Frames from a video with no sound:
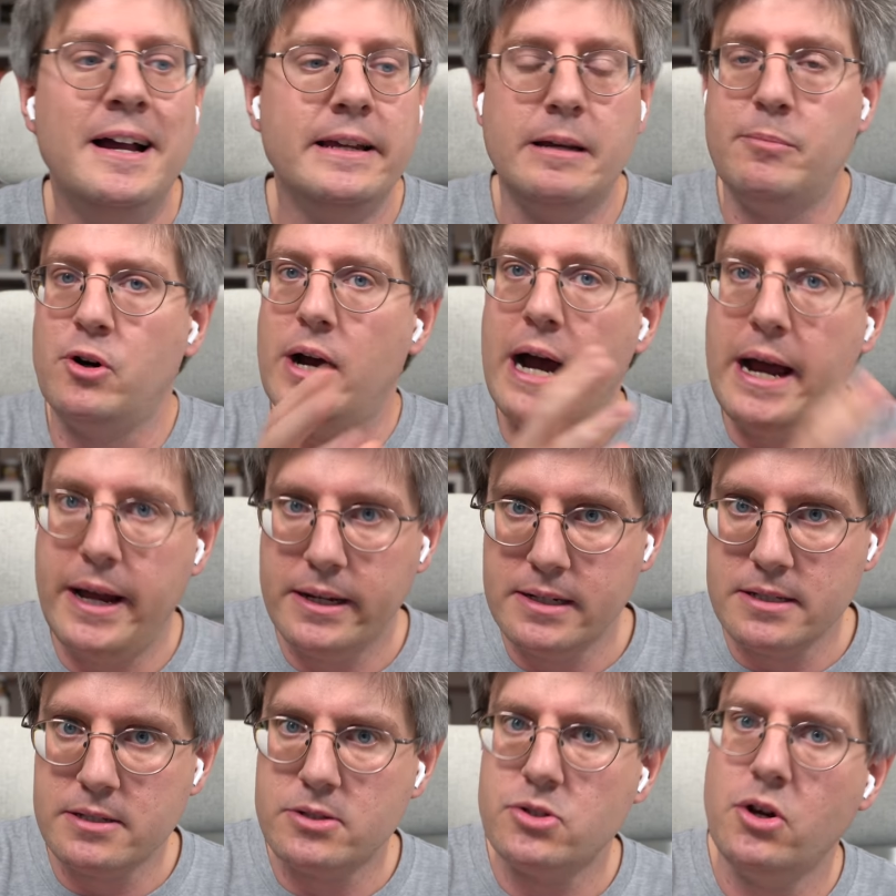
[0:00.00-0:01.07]
Ich habe auch
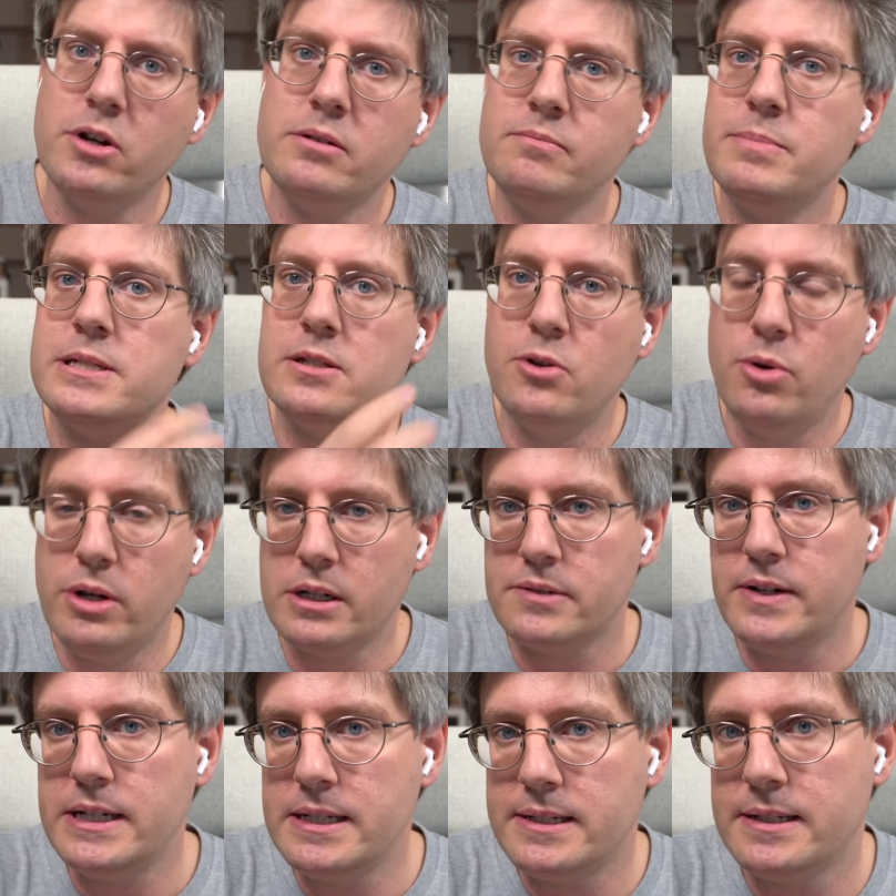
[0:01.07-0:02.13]
eigenes Zeug, ein bisschen höher
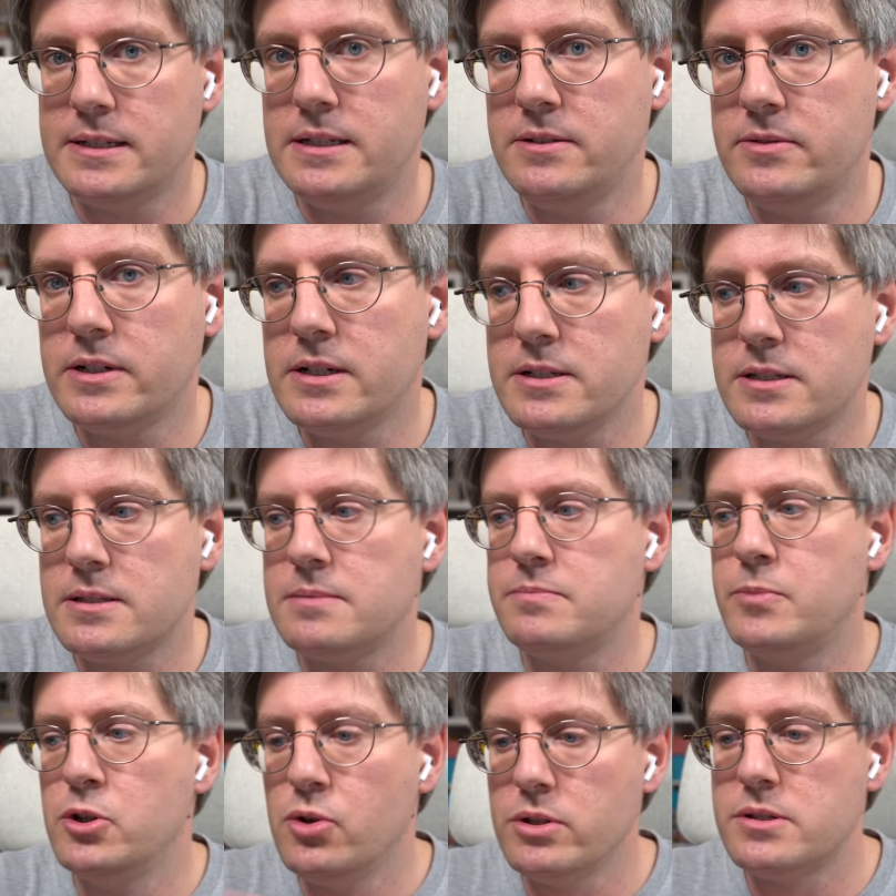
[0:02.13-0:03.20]
qualitativeres
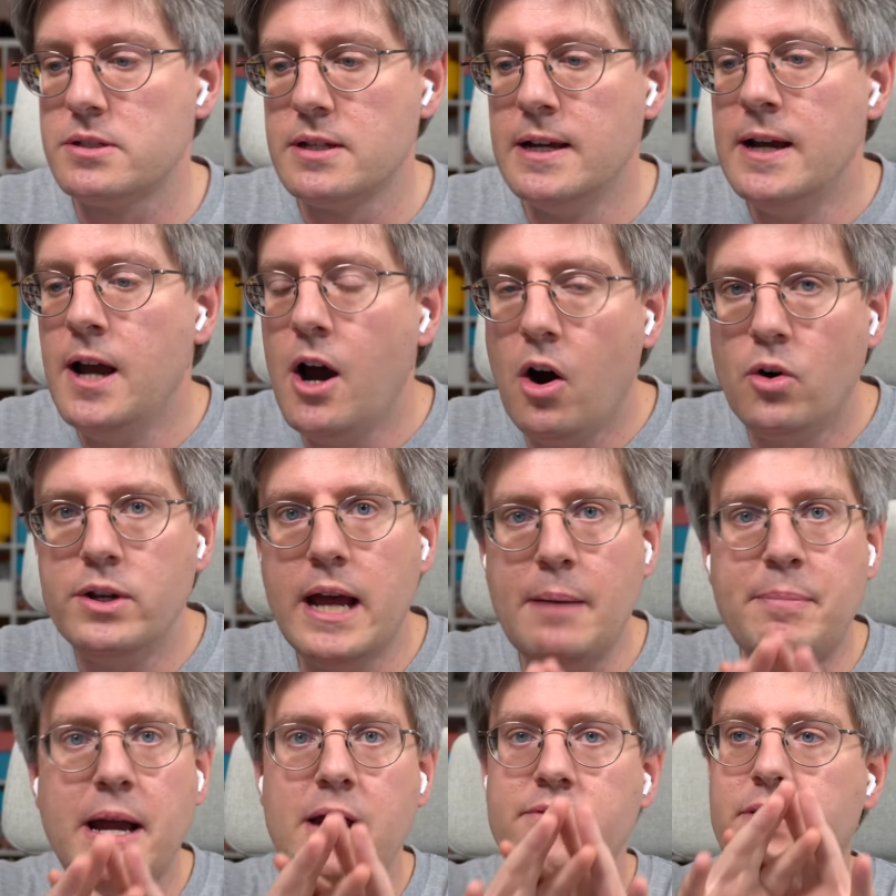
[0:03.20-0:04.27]
benutzt und
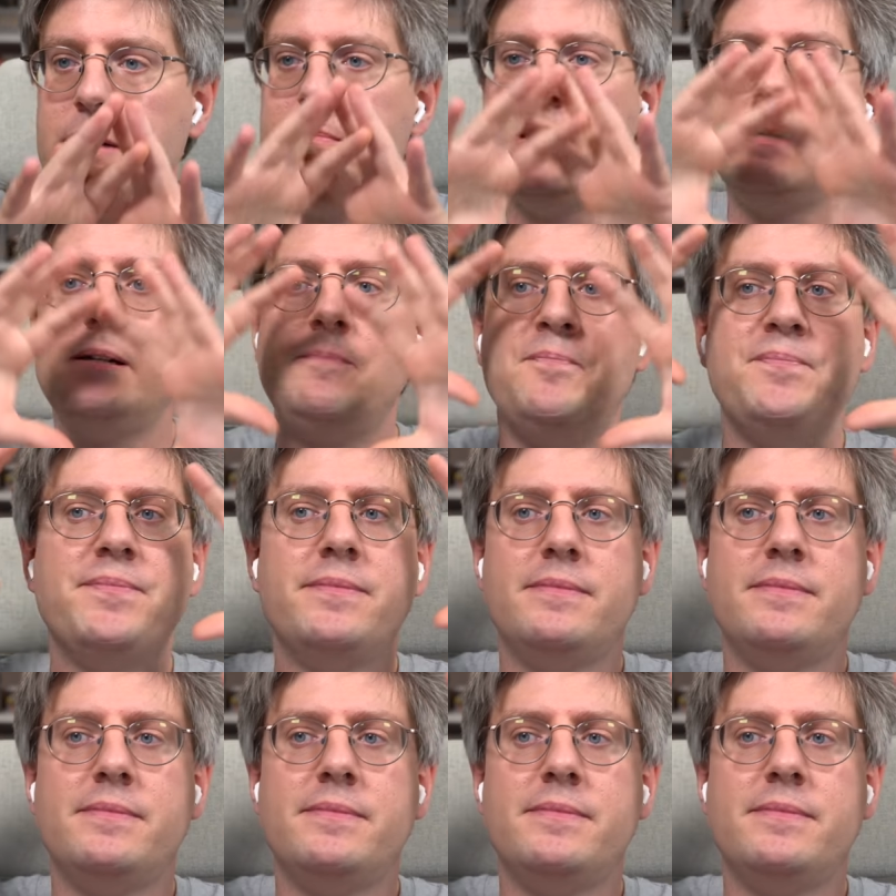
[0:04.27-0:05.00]
habe einfach mal